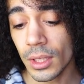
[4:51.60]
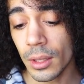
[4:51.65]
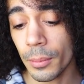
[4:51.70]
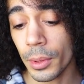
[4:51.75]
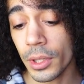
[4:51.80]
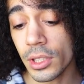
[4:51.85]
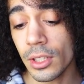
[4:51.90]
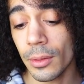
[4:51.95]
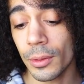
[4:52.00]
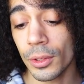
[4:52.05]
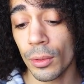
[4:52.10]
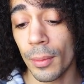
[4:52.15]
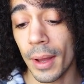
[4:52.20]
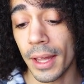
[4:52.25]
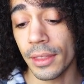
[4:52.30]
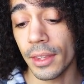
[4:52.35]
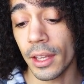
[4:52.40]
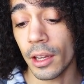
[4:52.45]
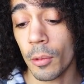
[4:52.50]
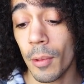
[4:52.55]
Prossima
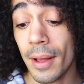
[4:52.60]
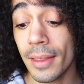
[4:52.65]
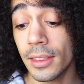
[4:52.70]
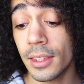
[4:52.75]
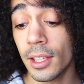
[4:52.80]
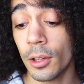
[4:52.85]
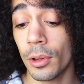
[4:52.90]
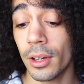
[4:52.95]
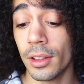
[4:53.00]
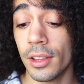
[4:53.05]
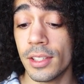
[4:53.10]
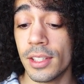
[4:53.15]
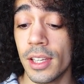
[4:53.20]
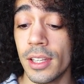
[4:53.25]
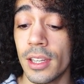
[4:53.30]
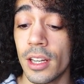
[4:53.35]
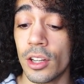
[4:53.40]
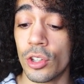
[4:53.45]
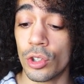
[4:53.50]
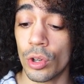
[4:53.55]
domanda, quante ore
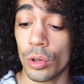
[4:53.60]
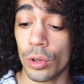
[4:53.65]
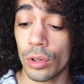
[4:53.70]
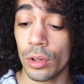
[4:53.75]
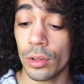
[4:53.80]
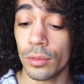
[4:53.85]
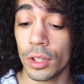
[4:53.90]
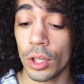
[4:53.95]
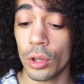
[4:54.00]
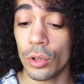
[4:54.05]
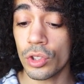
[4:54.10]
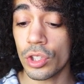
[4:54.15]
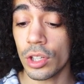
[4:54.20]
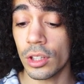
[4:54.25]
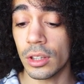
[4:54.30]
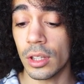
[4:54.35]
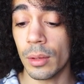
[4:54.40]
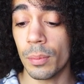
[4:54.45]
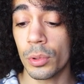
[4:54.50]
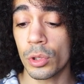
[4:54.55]
disegni al giorno? Ti
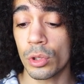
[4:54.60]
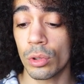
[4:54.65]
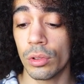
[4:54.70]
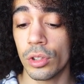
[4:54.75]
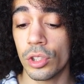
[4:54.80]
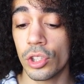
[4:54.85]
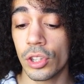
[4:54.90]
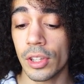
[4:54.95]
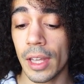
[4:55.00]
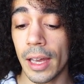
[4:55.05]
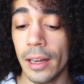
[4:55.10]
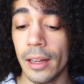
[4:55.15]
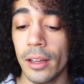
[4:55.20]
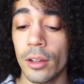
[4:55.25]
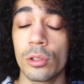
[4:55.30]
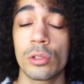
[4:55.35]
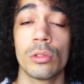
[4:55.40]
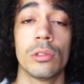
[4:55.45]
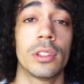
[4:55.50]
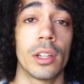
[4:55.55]
concentri più sul digitale
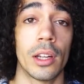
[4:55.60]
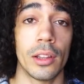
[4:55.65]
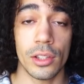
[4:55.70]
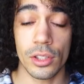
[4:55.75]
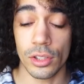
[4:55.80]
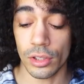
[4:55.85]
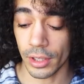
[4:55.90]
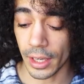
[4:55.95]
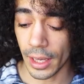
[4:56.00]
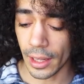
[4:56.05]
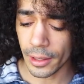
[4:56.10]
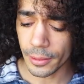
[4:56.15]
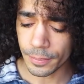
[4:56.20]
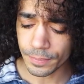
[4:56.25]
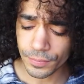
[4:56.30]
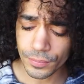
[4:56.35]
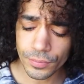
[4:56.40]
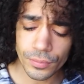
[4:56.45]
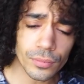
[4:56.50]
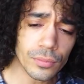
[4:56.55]
o sul tradizionale?
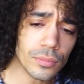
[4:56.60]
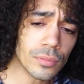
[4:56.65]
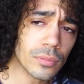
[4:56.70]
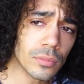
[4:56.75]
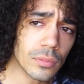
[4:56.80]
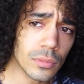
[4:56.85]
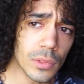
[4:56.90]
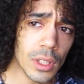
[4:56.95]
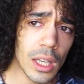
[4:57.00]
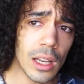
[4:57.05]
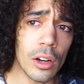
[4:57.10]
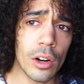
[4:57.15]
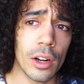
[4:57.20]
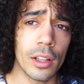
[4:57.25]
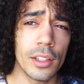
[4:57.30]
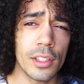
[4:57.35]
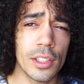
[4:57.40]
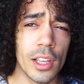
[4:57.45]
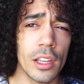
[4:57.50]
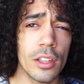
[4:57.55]
Allora,
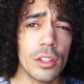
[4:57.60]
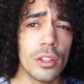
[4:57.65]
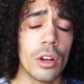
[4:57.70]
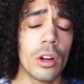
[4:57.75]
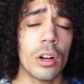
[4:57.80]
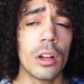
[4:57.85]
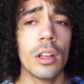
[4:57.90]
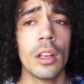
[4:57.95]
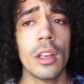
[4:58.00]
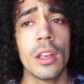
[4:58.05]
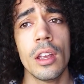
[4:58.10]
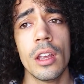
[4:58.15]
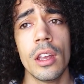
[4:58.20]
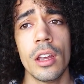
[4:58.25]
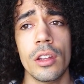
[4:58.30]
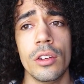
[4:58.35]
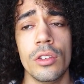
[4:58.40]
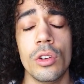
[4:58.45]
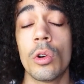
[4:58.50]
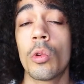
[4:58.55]
disegno
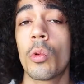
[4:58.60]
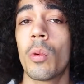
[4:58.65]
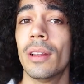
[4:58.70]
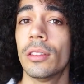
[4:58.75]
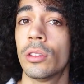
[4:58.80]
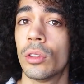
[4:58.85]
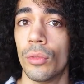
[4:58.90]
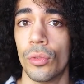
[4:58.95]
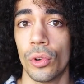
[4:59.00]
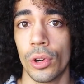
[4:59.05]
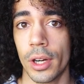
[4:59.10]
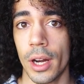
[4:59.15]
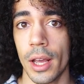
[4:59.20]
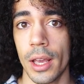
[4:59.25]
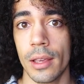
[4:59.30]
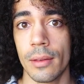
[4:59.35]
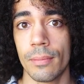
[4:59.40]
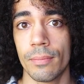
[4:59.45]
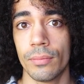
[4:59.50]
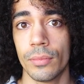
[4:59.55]
non quanto
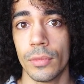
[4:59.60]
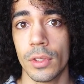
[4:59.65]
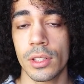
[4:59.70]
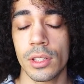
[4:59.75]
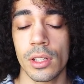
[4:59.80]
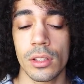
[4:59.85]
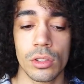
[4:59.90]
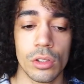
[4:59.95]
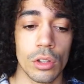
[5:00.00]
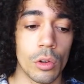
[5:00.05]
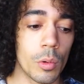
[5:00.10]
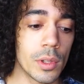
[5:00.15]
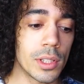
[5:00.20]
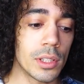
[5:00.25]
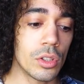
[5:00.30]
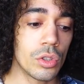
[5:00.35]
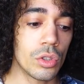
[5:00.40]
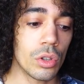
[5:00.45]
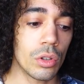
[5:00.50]
vorrei, nel senso in questi